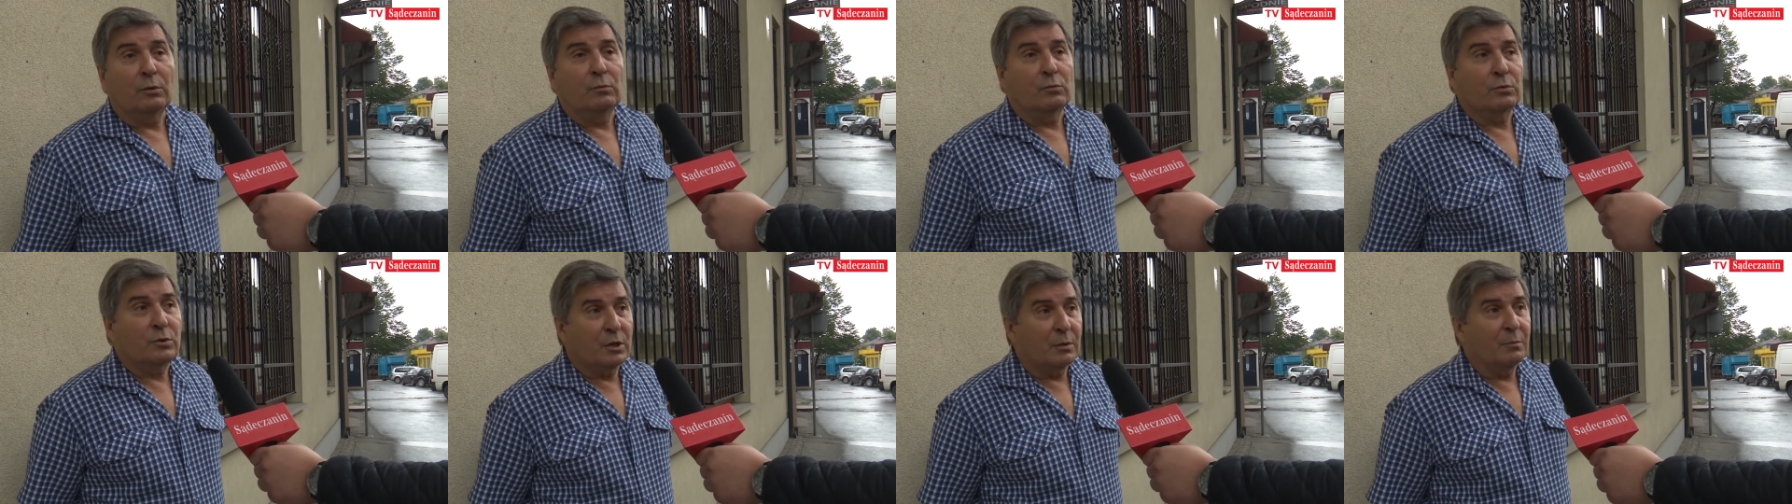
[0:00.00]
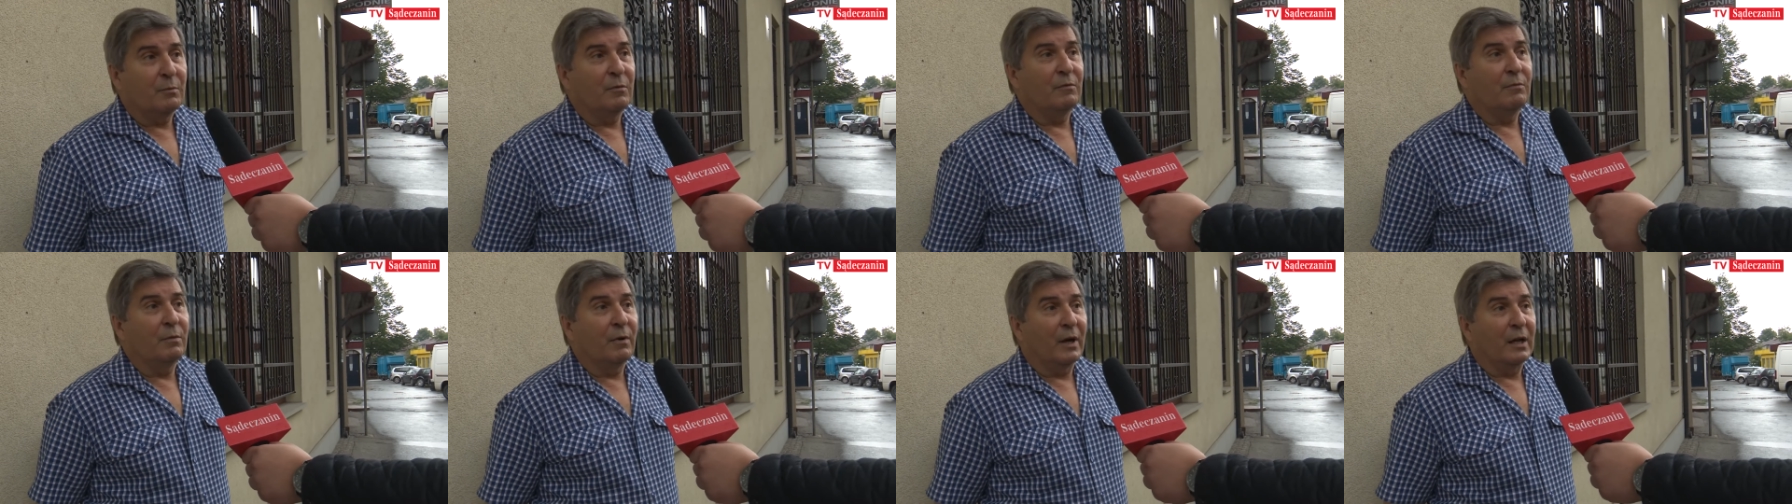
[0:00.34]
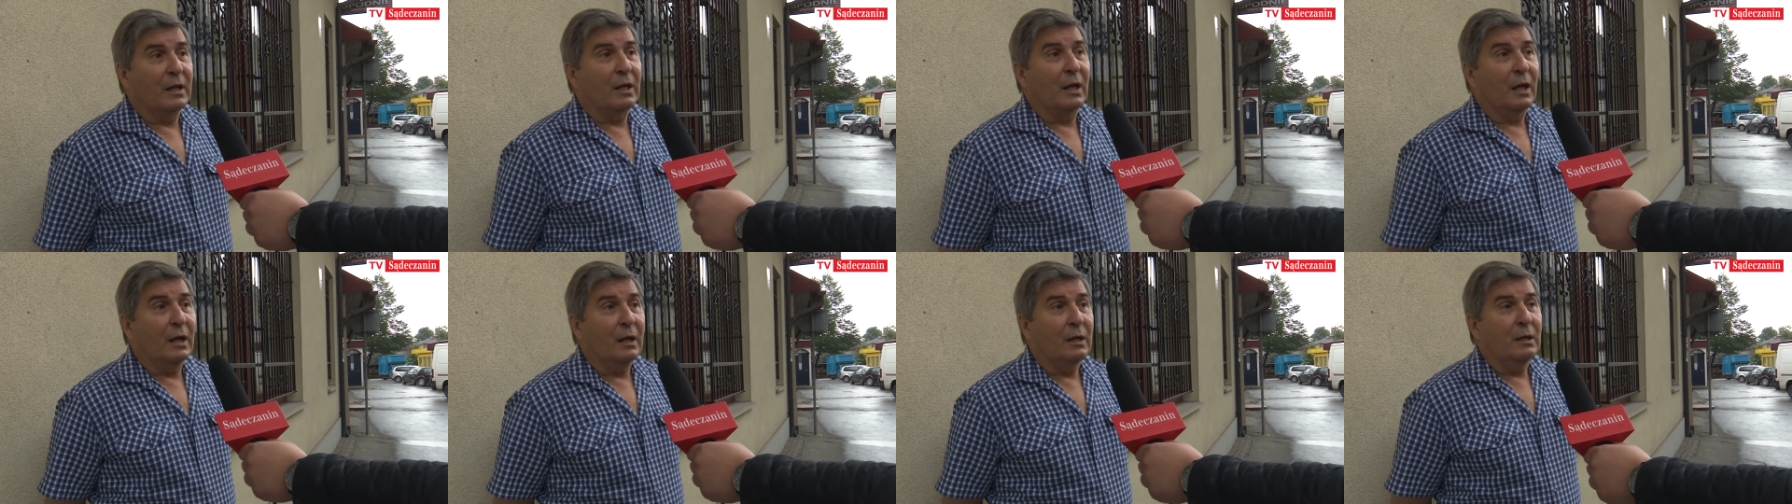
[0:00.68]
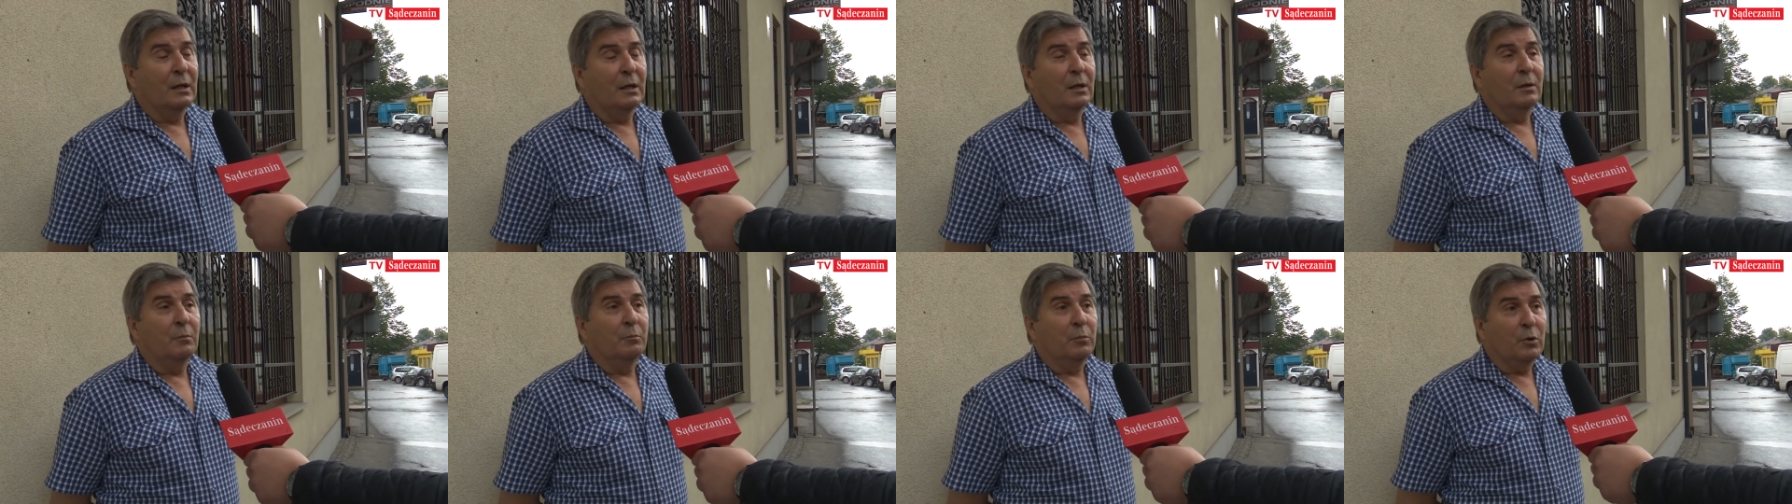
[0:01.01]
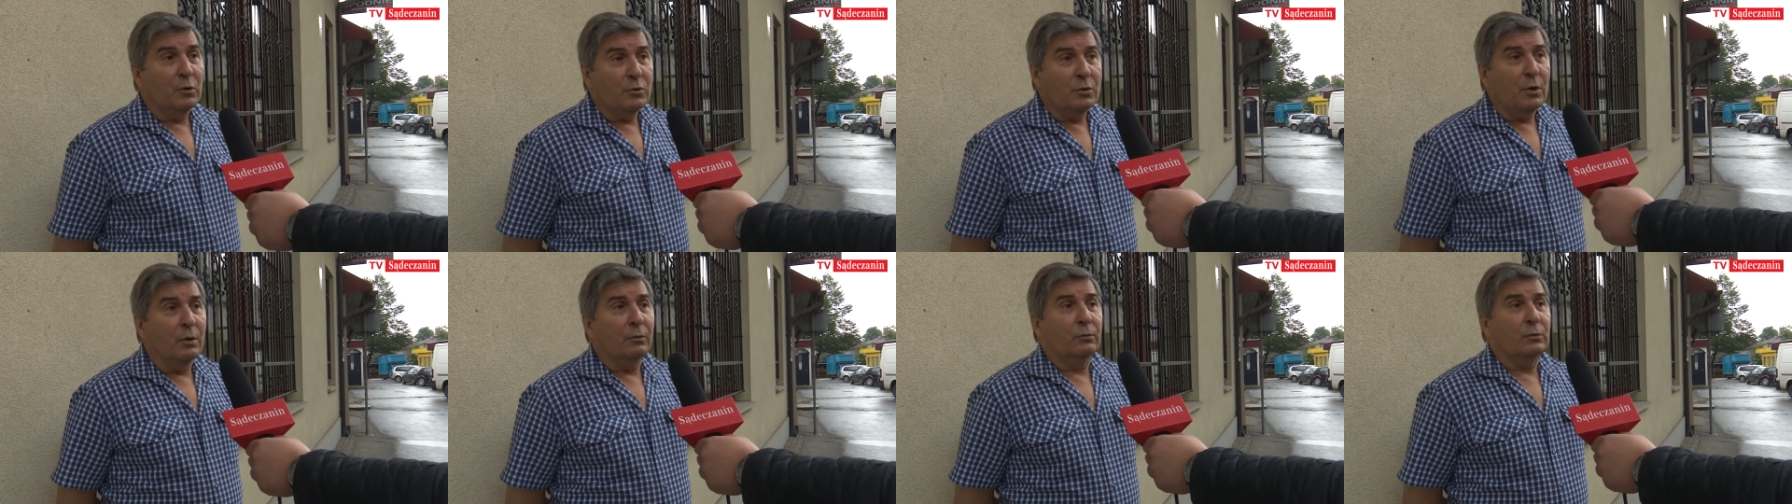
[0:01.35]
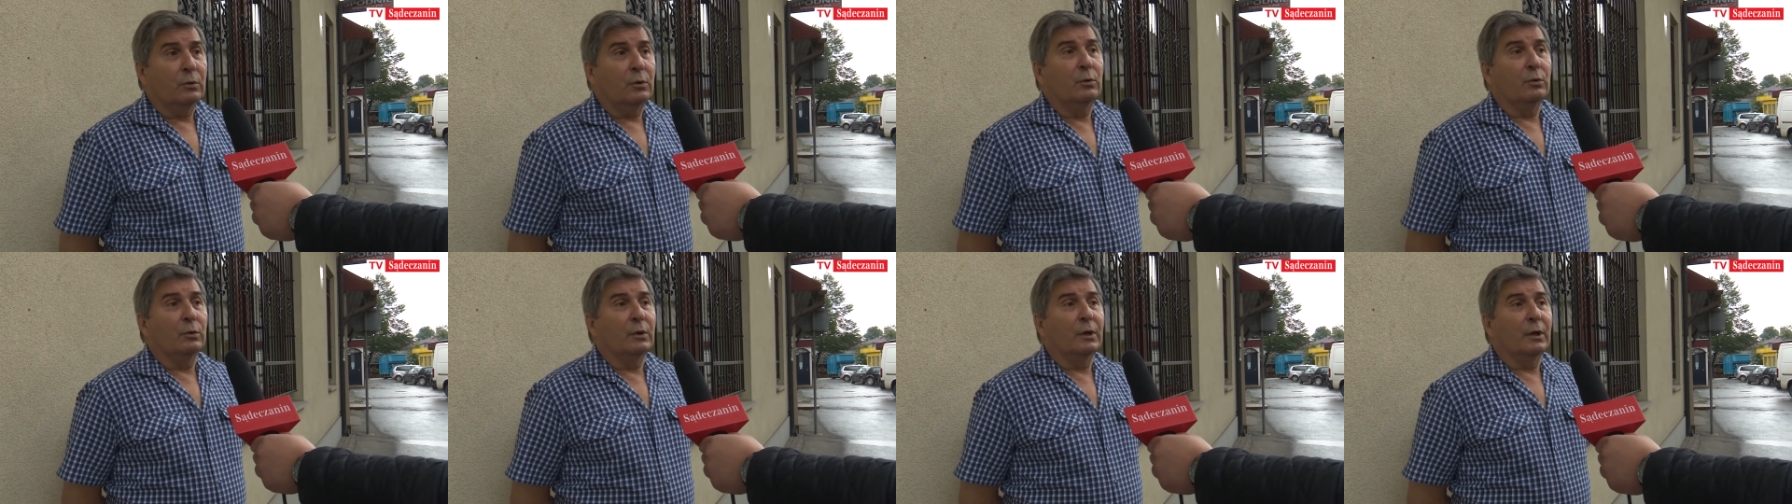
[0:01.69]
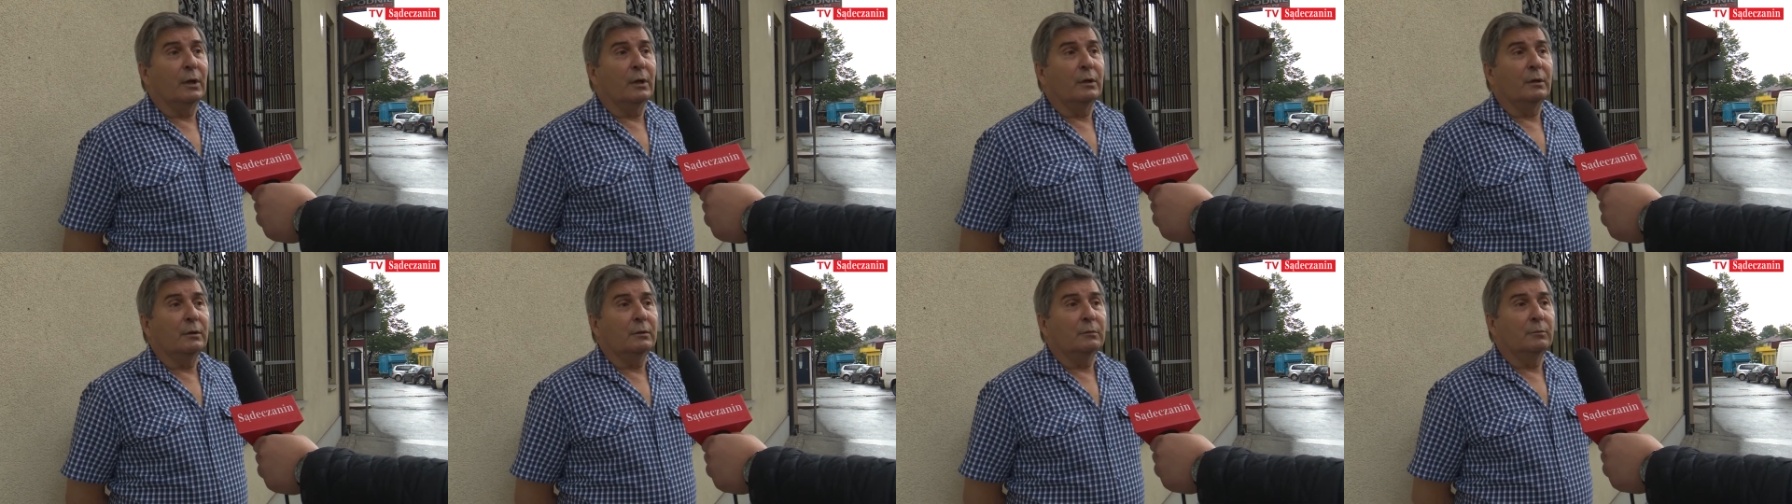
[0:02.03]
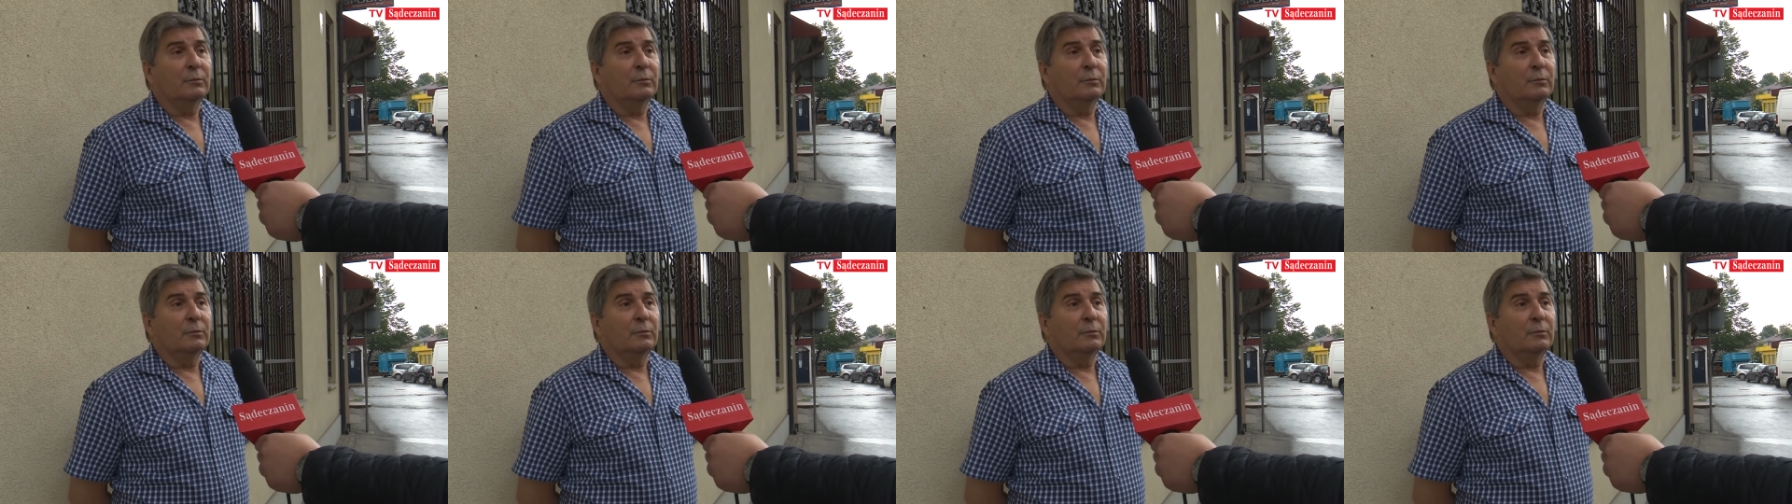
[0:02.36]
utrzymywania porządku, no.